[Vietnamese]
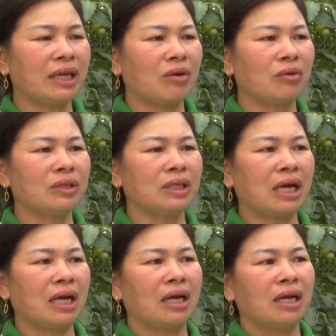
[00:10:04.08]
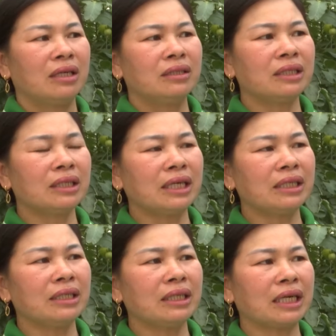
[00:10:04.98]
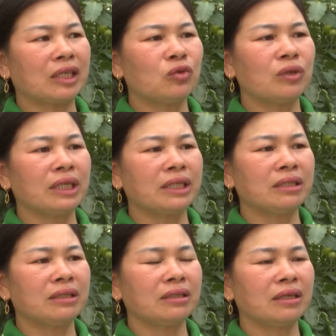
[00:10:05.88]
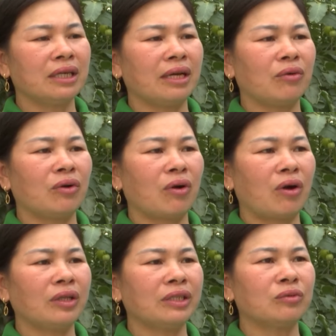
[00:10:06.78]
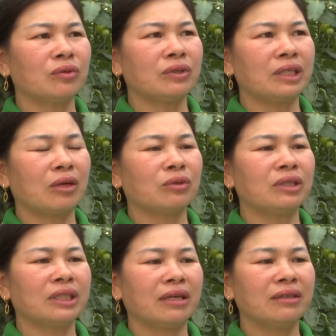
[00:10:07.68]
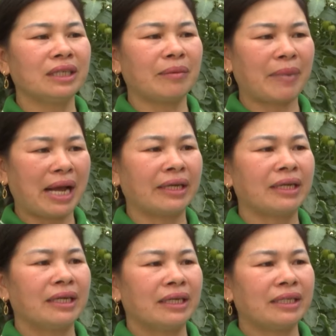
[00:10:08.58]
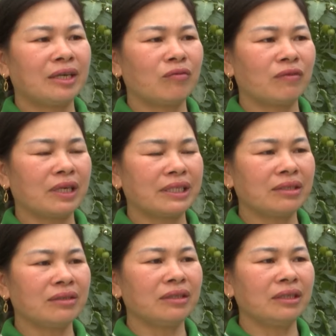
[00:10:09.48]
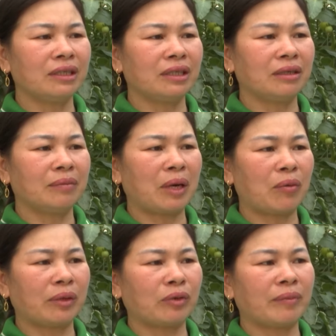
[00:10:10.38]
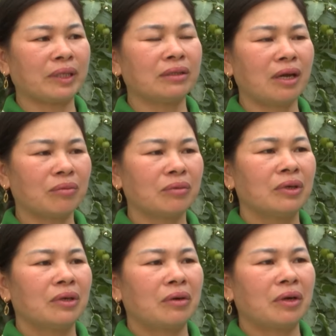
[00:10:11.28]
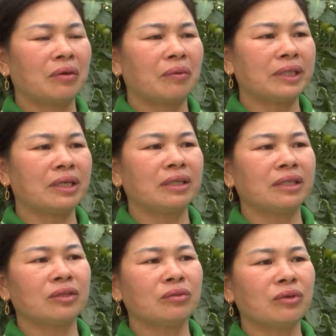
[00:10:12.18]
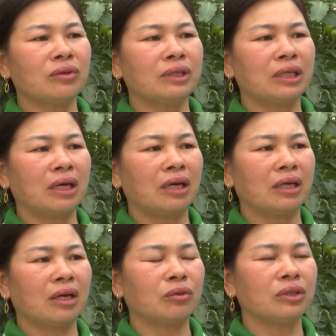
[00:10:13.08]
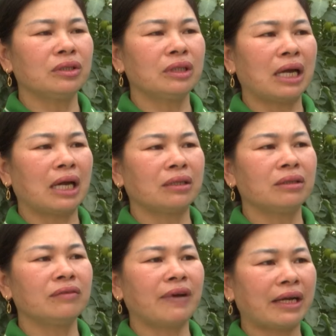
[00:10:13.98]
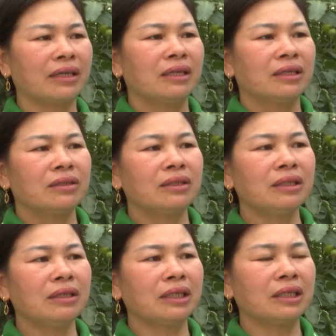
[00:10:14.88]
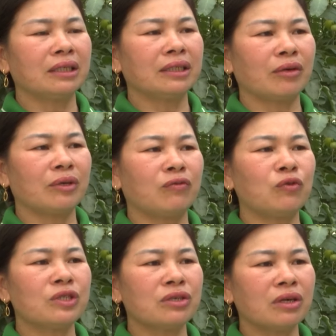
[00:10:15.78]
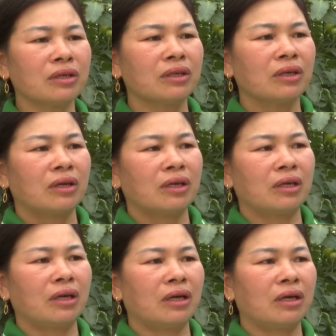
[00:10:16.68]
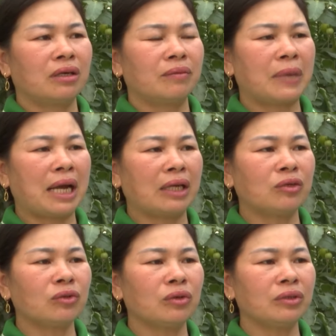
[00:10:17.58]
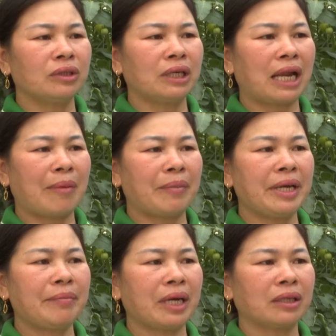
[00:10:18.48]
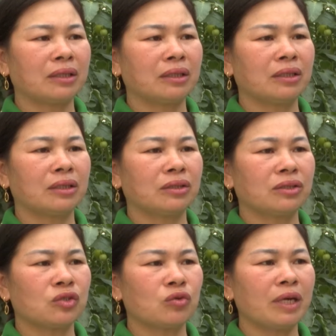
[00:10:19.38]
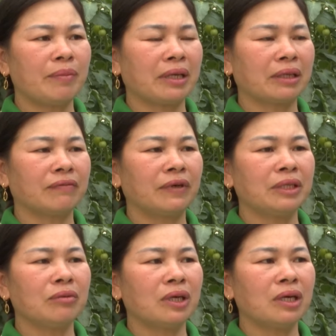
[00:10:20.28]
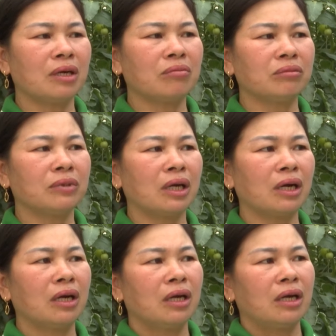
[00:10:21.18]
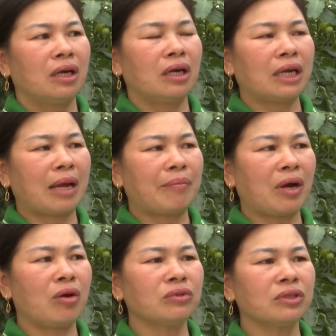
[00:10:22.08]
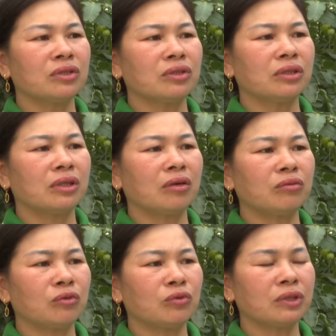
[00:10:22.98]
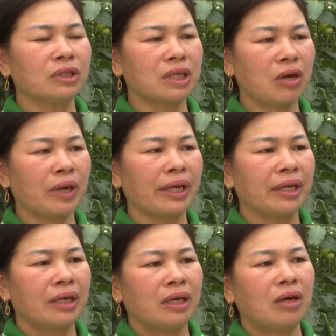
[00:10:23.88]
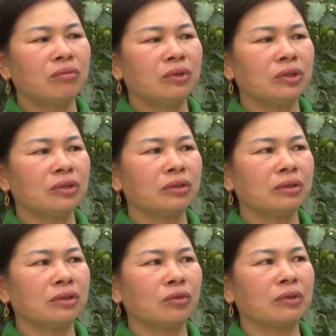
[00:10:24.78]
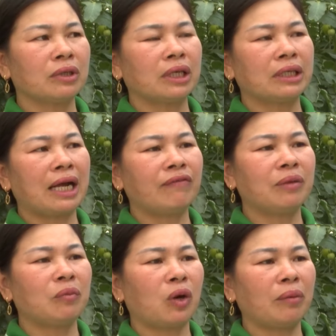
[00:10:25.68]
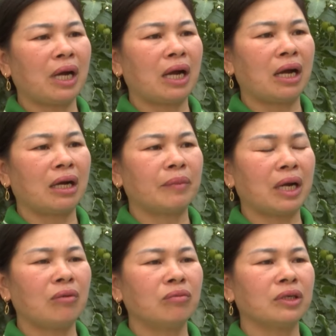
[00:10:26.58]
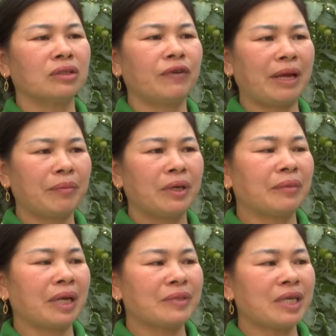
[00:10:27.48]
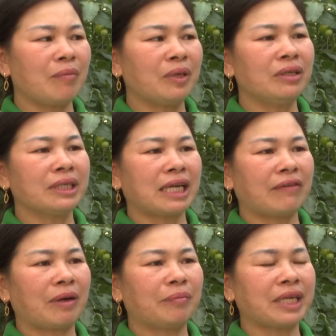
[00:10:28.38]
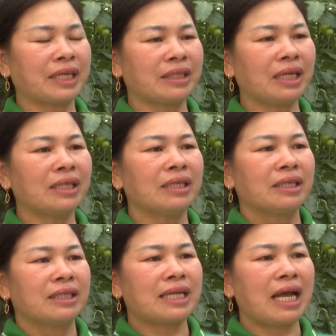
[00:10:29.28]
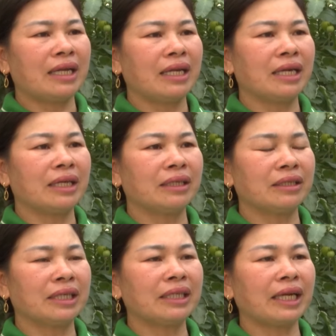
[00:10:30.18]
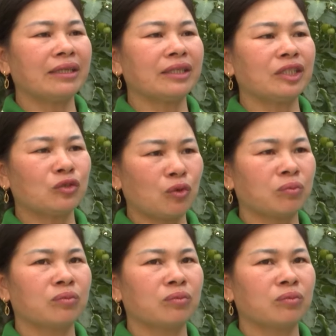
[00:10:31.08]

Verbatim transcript: theo như là những cái cây cà chua, cây dưa leo nó khó thì chúng tôi sẽ đầu tư nhà lưới, nhà màn để trồng và sẽ tưới ờ, bằng hoàn toàn bằng tự động. Còn ở ngoài trời thì chúng tôi ờ, đầu tư là tưới văng, tưới ờ, theo kiểu phun xương Ờ, mà chúng tôi làm hết bằng ờ, sử dụng hết bằng phân hữu cơ không ờ, đảm bảo không trừ không dùng thuốc trừ sâu này không dùng các phân bón mà mà không được cho phép làm sao mà đưa cái sản phẩm sạch nhất ra để đến tay người tiêu dùng